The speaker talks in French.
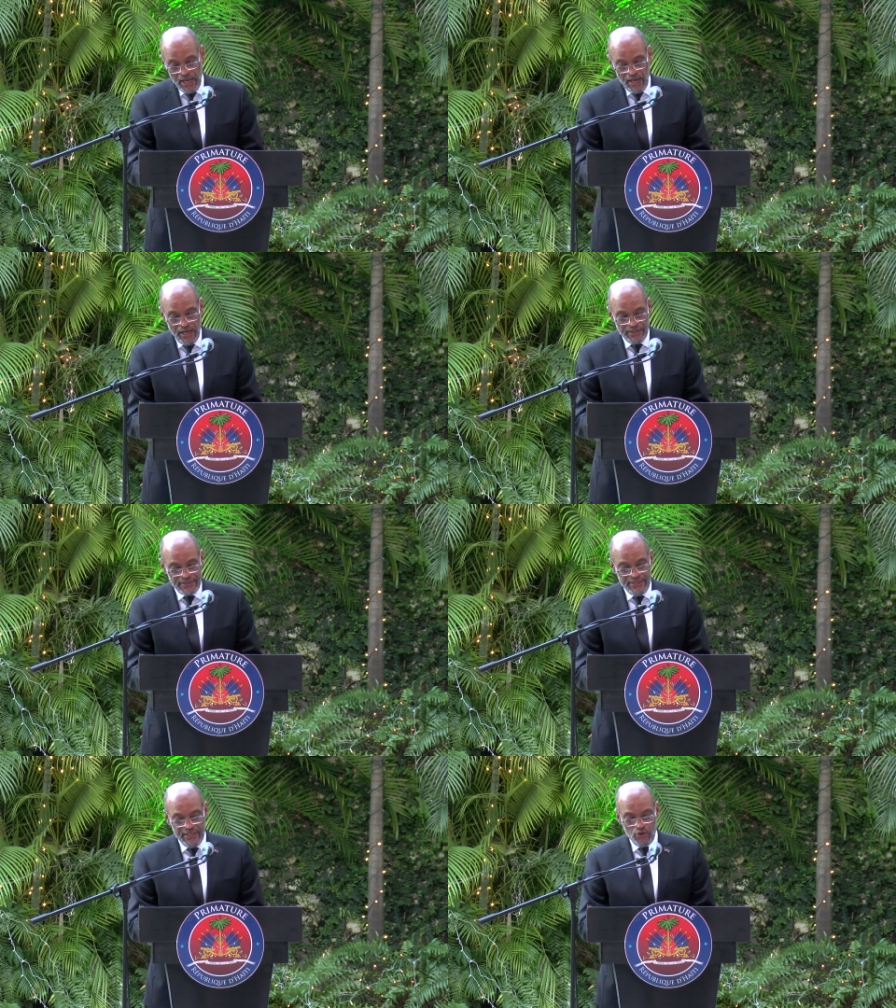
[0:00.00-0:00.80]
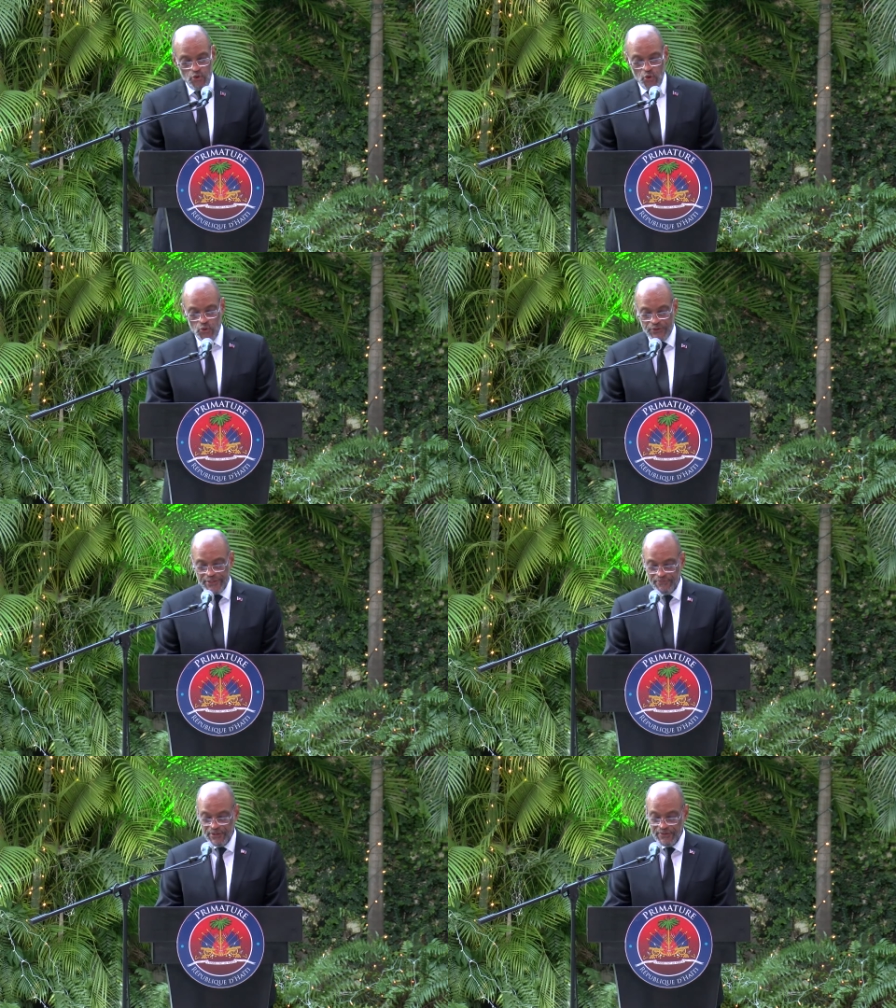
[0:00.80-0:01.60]
En signant le 11
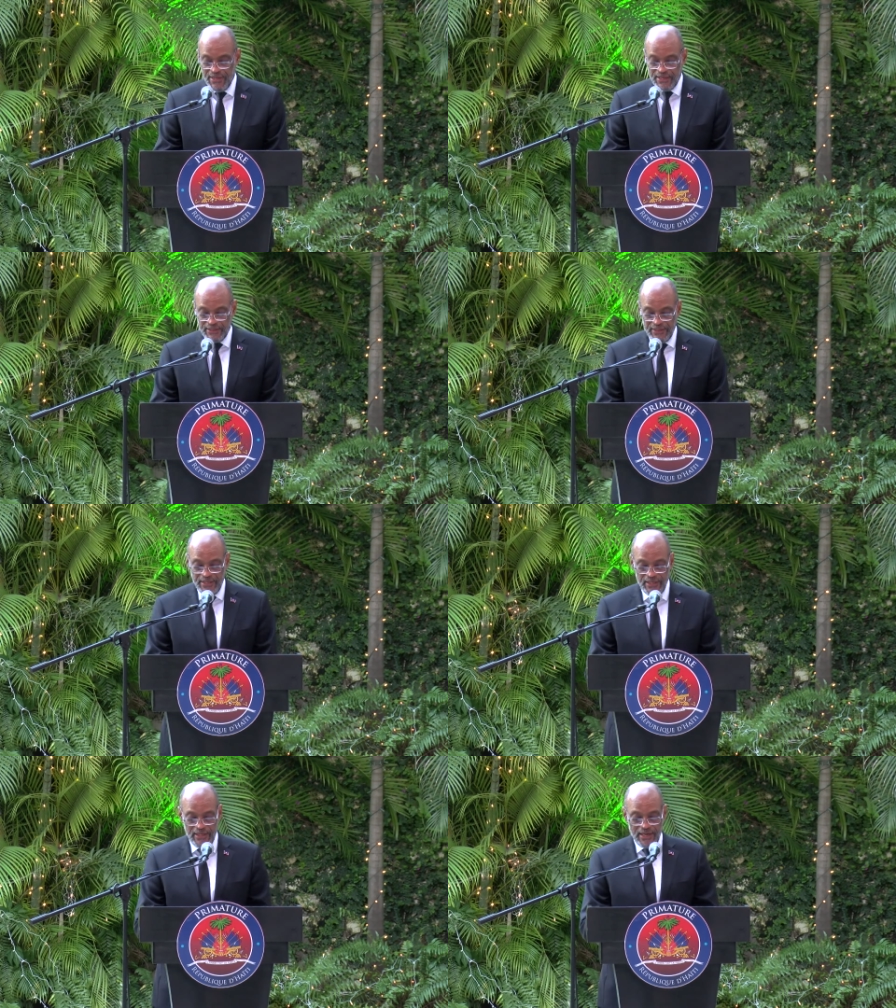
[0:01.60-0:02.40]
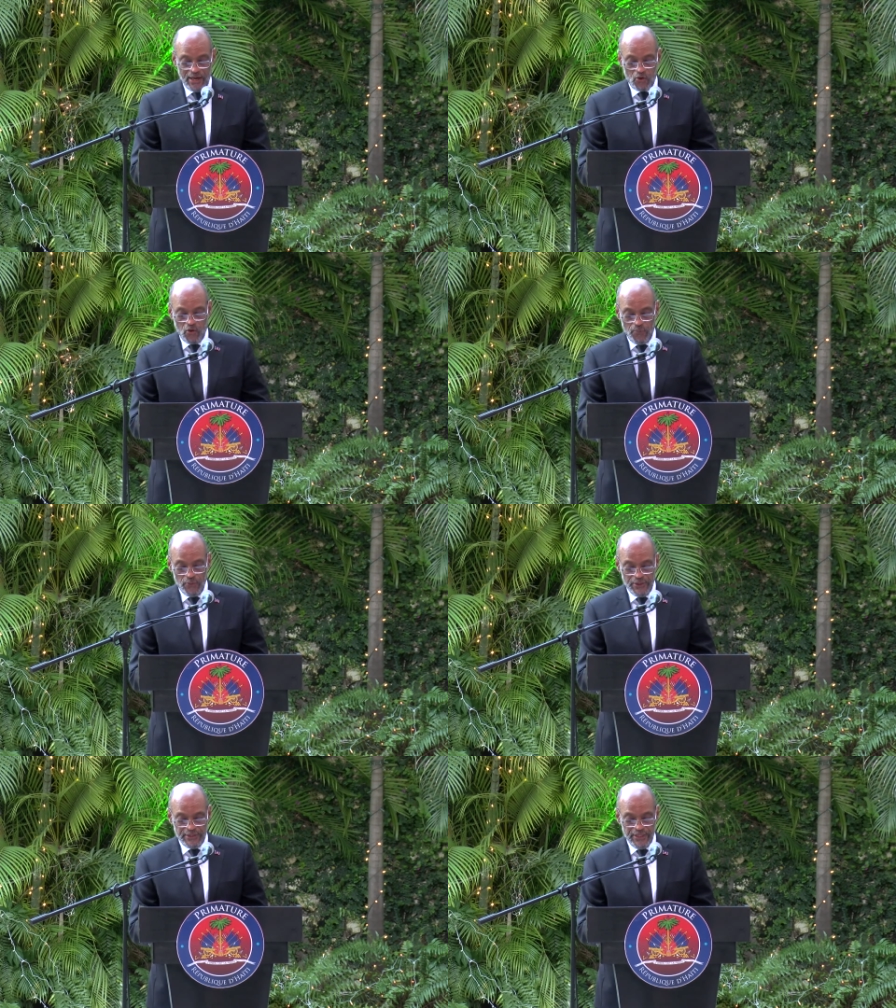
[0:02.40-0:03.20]
septembre dernier l'accord
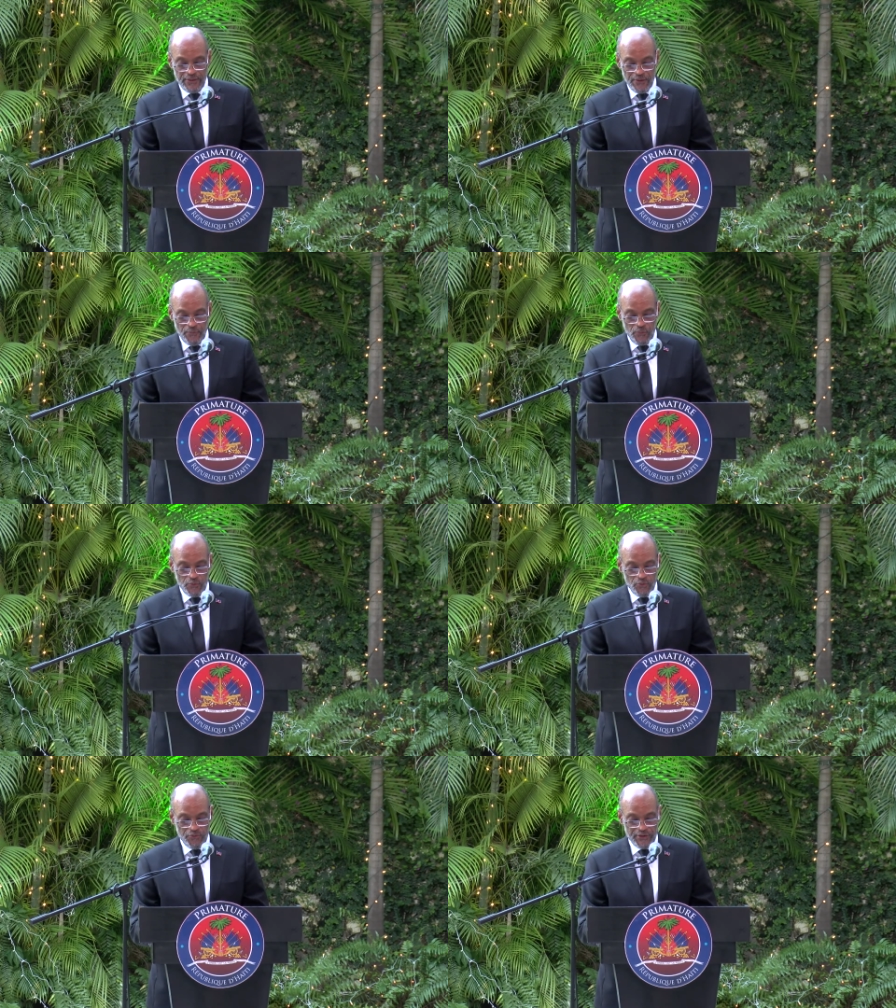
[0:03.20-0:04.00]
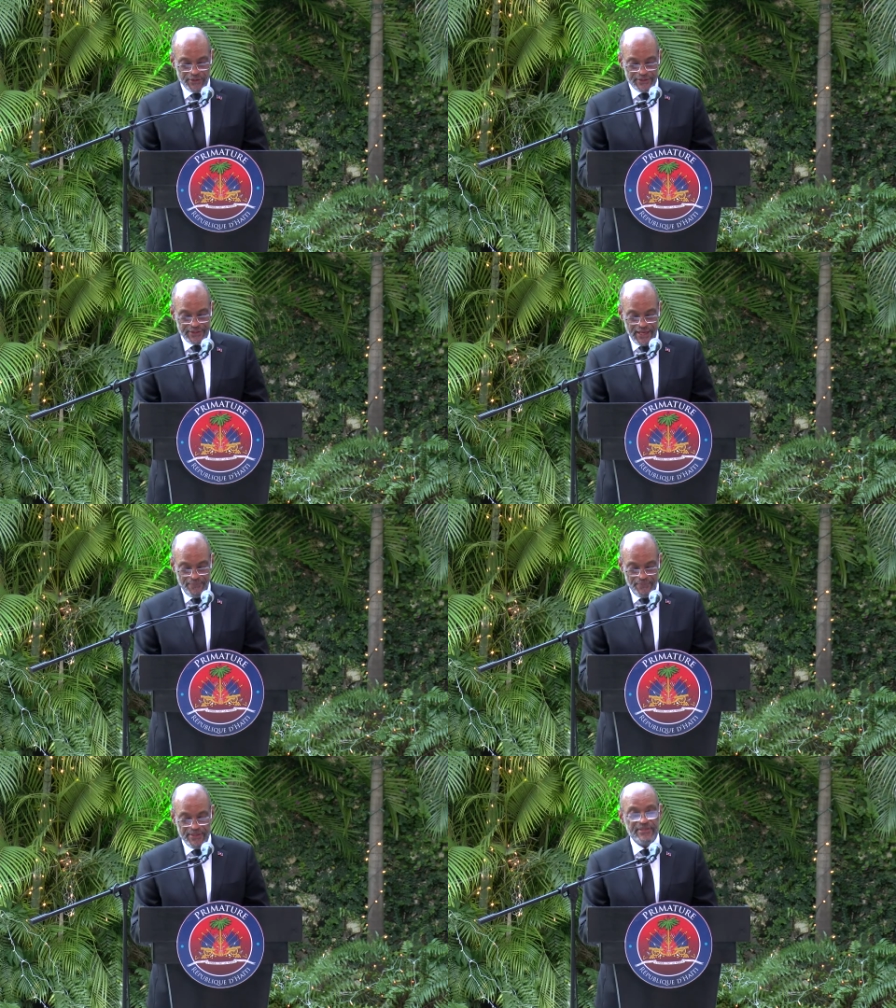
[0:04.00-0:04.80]
politique pour une gouvernance
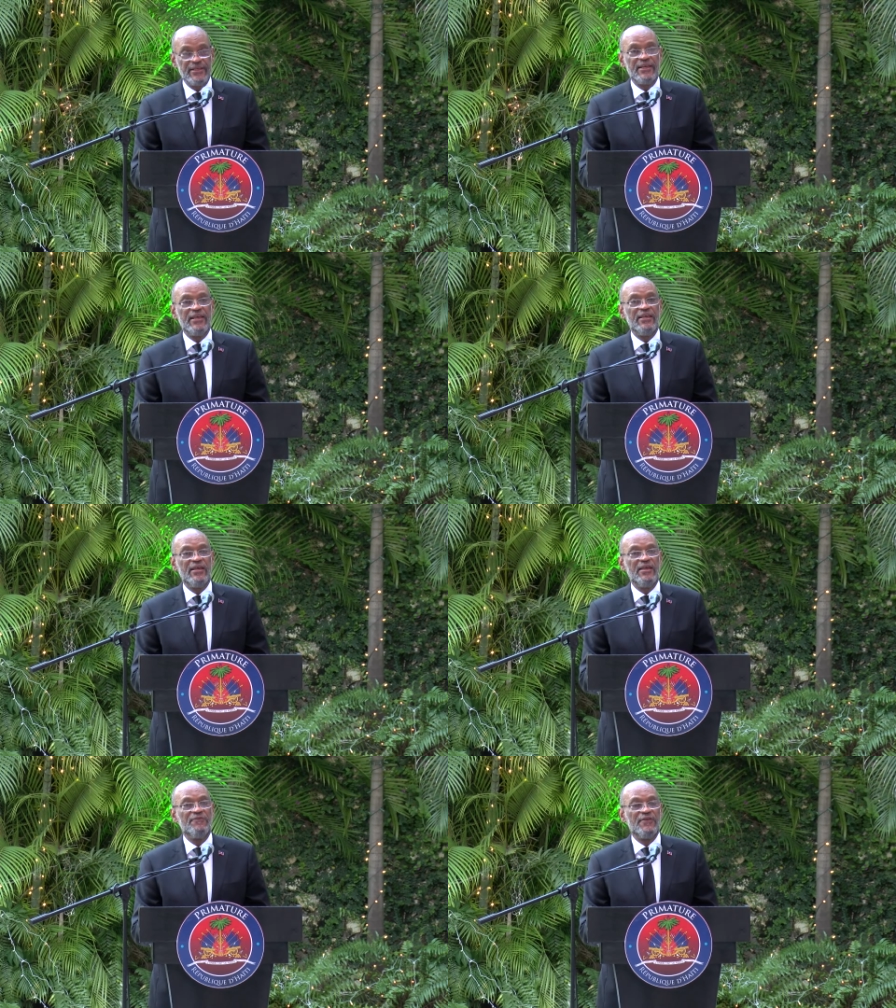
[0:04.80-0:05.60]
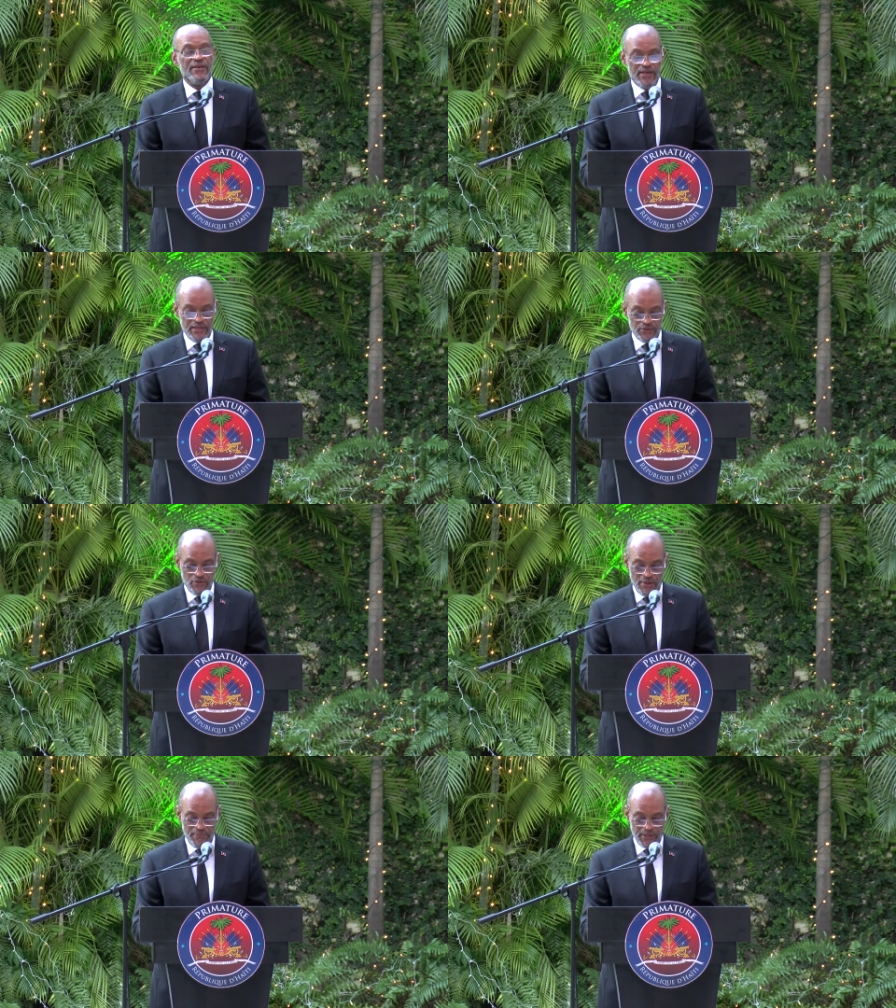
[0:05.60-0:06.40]
apaisée et efficace de
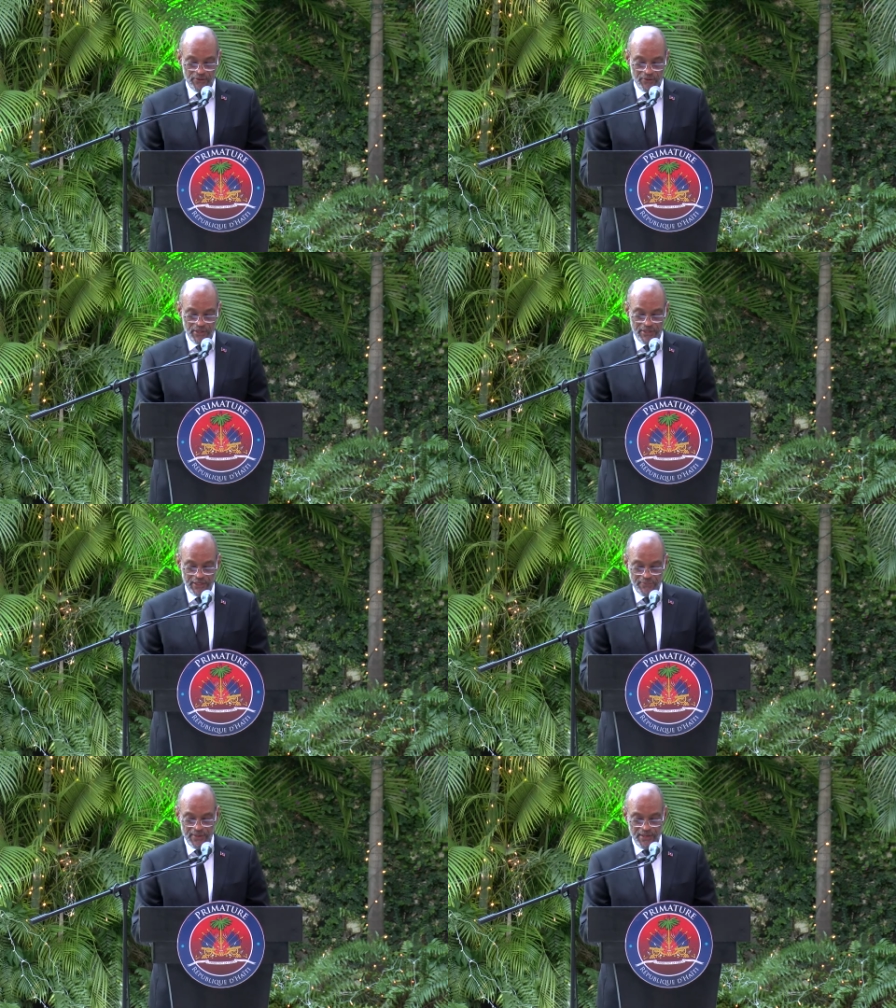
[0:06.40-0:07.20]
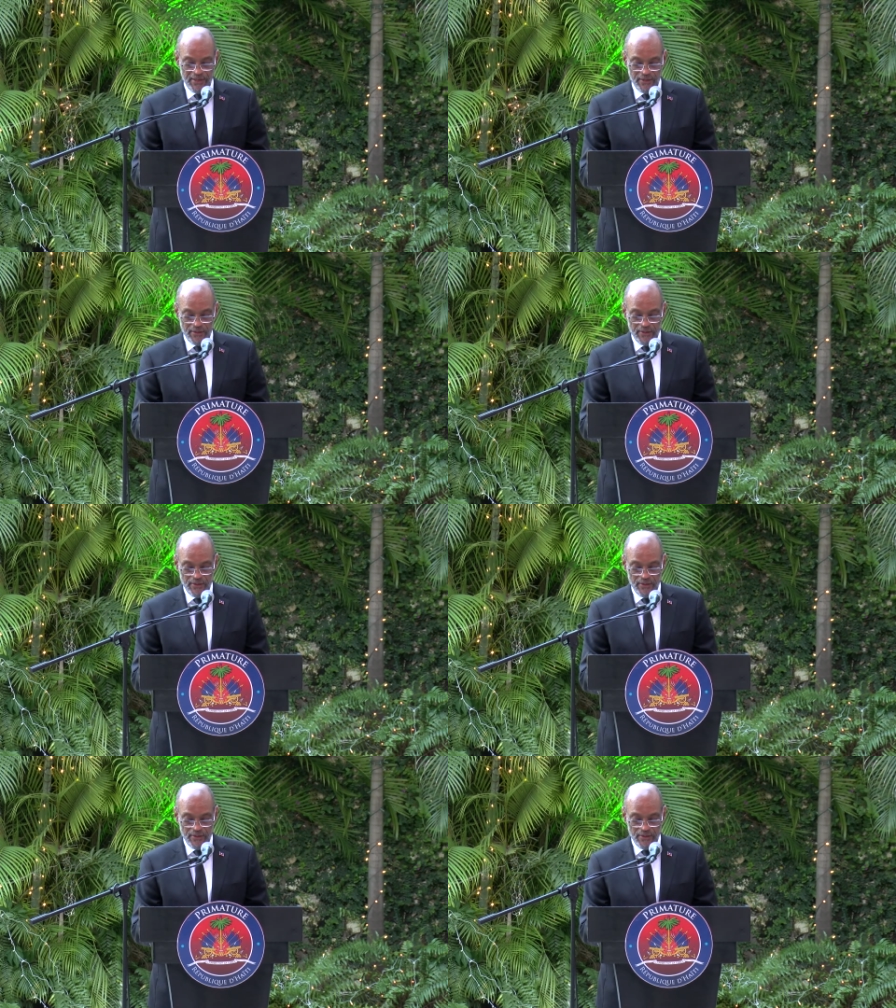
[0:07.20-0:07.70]
la période intérimaire,